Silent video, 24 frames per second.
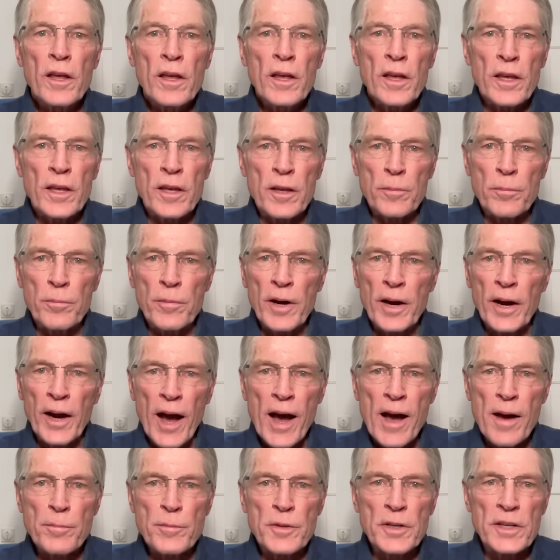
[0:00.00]
im
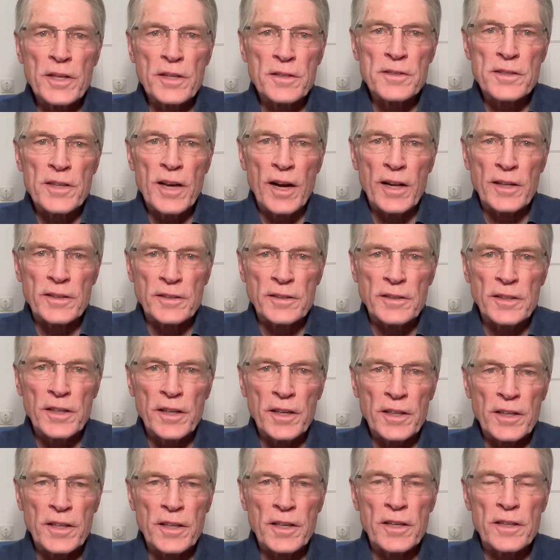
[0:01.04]
Rahmen des Kalten
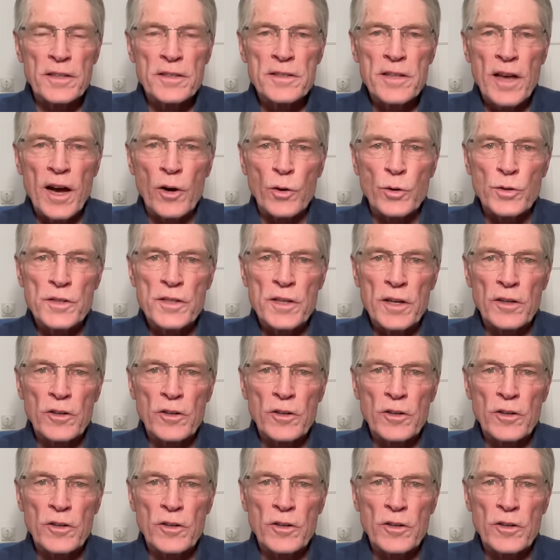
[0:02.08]
Krieges außer